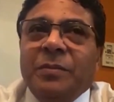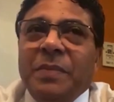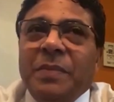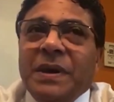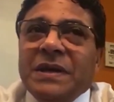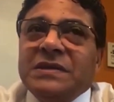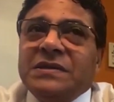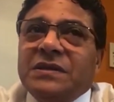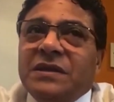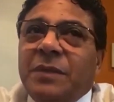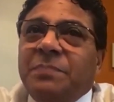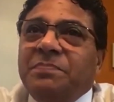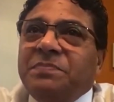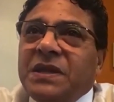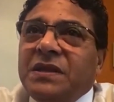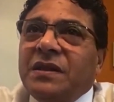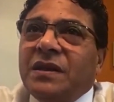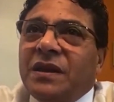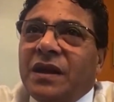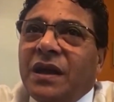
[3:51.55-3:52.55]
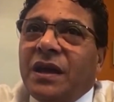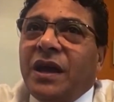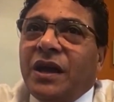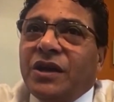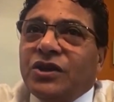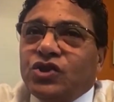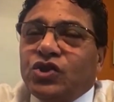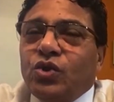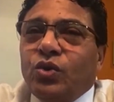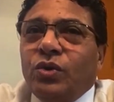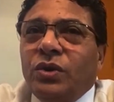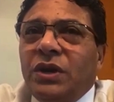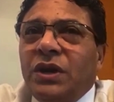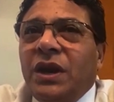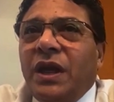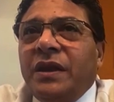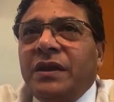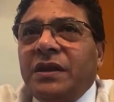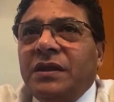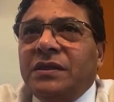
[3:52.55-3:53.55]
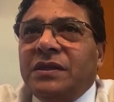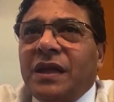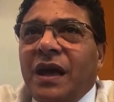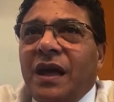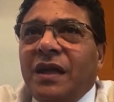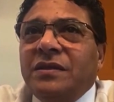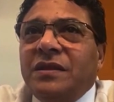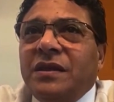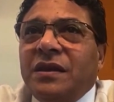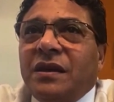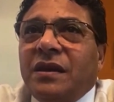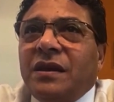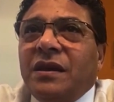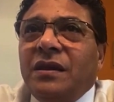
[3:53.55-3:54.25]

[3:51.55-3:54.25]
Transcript: بس نبتدي نرجع الشغل لان انت عندك